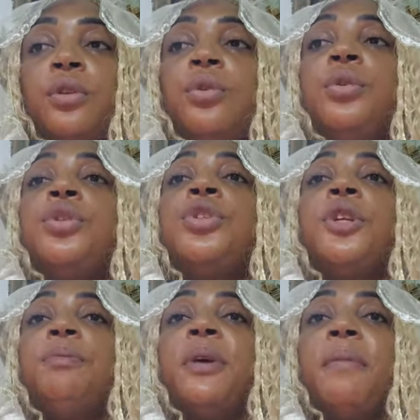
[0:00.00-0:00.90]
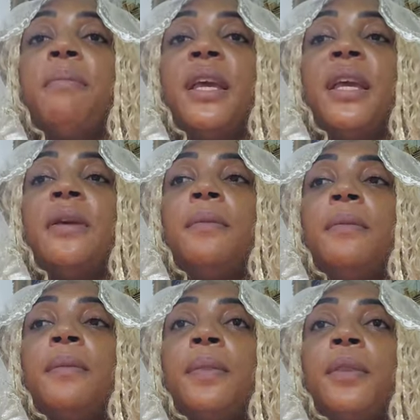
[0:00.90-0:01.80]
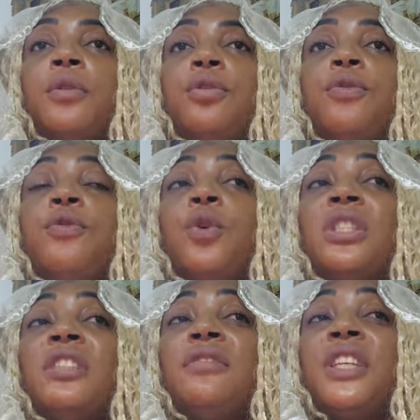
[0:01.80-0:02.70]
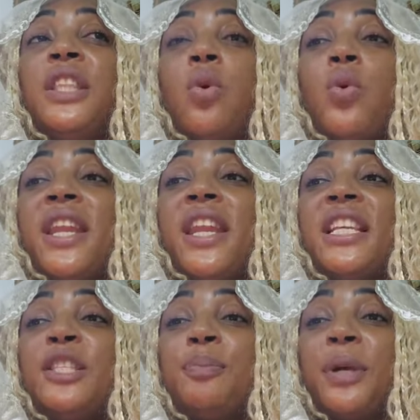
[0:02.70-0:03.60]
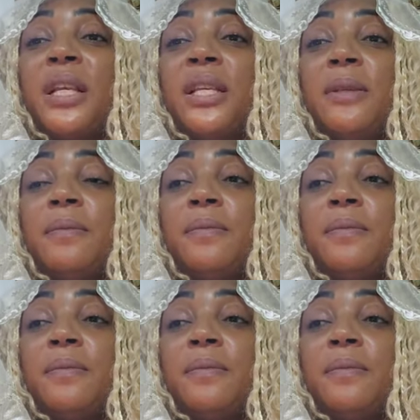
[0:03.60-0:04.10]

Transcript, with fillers: Le jeûne permet de fortifier ton esprit.